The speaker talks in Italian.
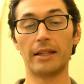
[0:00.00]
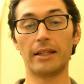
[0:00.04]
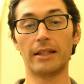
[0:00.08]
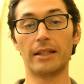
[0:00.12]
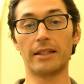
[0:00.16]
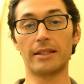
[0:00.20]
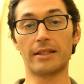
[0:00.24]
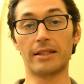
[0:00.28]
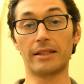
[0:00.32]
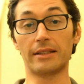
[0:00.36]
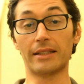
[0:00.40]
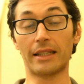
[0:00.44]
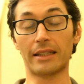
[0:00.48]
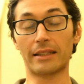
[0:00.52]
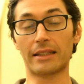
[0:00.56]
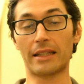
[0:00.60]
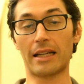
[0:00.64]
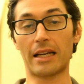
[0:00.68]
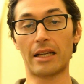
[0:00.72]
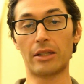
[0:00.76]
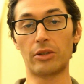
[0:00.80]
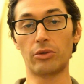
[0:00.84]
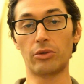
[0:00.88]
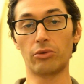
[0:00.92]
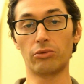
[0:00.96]
Si
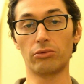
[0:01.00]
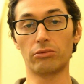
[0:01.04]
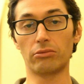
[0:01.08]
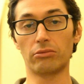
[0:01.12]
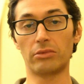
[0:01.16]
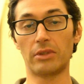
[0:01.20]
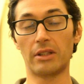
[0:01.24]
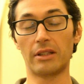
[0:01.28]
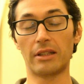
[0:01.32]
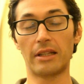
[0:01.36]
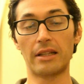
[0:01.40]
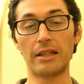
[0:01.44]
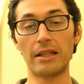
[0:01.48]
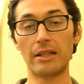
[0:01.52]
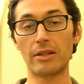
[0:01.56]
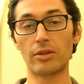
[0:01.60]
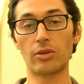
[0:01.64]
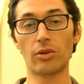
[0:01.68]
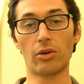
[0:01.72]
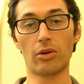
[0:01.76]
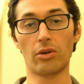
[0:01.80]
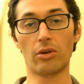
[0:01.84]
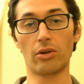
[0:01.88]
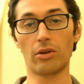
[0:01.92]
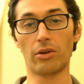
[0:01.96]
tratta di un
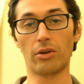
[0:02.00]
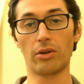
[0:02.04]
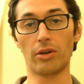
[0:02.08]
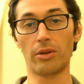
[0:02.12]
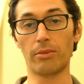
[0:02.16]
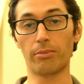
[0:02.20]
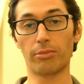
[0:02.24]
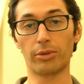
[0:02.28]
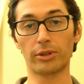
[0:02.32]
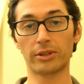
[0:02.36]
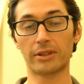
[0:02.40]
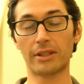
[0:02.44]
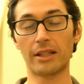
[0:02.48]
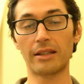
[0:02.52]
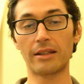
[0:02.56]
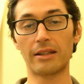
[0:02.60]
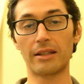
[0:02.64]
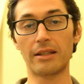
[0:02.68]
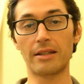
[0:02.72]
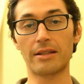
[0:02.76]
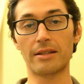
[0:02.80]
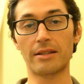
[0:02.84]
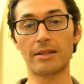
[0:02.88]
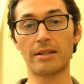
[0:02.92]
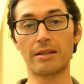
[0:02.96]
indennizzo
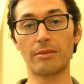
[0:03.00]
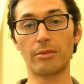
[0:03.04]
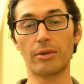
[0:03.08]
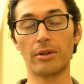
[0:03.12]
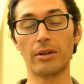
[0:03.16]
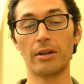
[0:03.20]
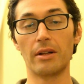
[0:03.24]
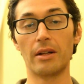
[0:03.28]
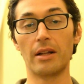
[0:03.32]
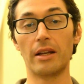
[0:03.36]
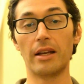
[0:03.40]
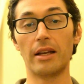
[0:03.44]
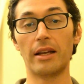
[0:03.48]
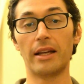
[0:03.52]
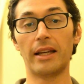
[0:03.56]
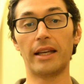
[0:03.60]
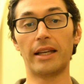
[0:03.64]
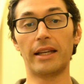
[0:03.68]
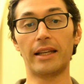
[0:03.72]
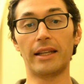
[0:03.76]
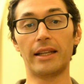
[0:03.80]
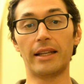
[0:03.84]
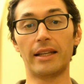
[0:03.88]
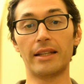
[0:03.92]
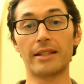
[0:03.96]
importantissimo
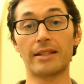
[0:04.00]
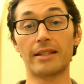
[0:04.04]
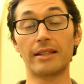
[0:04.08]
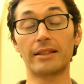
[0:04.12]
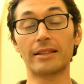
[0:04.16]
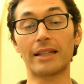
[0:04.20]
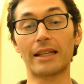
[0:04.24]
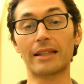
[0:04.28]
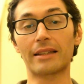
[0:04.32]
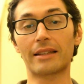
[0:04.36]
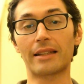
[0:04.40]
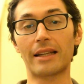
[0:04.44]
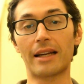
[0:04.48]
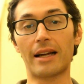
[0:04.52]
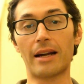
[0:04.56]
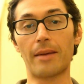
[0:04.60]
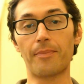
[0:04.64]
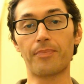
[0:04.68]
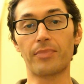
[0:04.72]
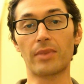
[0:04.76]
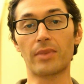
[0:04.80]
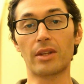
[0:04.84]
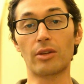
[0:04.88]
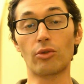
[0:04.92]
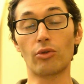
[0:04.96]
e si
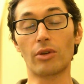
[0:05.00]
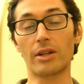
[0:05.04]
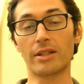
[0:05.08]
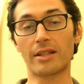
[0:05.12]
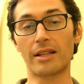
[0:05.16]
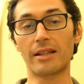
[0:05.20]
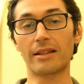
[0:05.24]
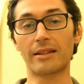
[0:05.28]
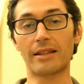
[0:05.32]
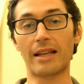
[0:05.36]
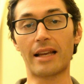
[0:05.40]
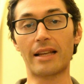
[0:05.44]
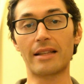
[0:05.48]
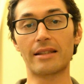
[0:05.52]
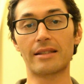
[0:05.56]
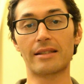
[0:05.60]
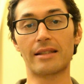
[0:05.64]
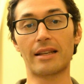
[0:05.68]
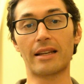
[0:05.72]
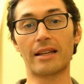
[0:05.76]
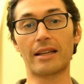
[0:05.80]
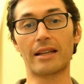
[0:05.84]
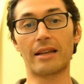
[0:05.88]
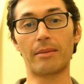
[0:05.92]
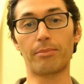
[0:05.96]
tratta di una
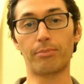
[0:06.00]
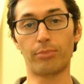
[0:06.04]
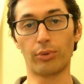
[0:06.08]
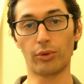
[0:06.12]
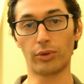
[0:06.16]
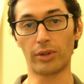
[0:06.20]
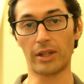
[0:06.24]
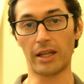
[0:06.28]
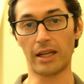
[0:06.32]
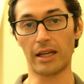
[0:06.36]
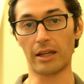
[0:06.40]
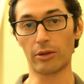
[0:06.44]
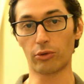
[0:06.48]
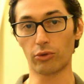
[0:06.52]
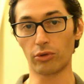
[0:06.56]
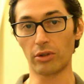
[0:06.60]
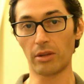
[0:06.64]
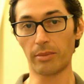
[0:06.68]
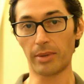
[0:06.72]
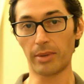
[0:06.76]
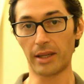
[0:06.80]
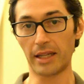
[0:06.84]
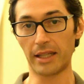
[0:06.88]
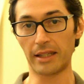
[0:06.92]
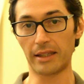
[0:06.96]
sentenza che pone alcuni
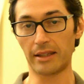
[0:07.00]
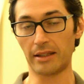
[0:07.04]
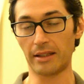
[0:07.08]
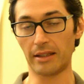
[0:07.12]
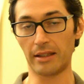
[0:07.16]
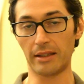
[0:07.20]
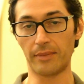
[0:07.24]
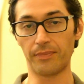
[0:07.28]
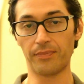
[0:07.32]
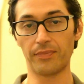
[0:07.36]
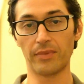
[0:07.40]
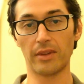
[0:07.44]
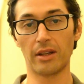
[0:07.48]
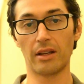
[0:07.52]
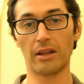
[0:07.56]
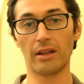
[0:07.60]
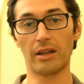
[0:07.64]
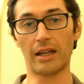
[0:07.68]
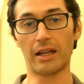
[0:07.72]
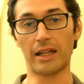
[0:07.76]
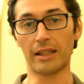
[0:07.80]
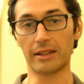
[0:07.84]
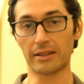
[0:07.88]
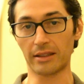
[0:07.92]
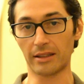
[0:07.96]
paletti
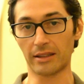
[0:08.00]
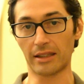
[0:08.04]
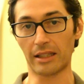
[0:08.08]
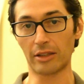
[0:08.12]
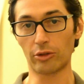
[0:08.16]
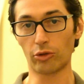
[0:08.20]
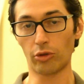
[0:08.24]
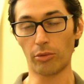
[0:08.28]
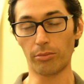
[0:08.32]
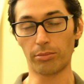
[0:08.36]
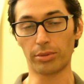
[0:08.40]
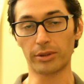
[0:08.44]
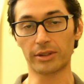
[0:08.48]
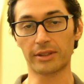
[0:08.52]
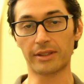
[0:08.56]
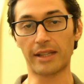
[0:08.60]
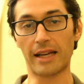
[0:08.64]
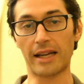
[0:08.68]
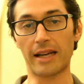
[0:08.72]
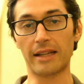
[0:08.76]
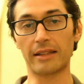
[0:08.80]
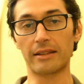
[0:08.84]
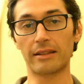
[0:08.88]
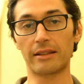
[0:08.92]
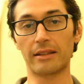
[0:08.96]
altrettanto
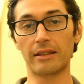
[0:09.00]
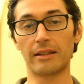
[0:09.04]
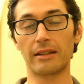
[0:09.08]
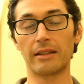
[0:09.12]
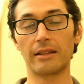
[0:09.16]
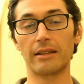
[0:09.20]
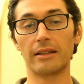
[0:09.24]
importanti.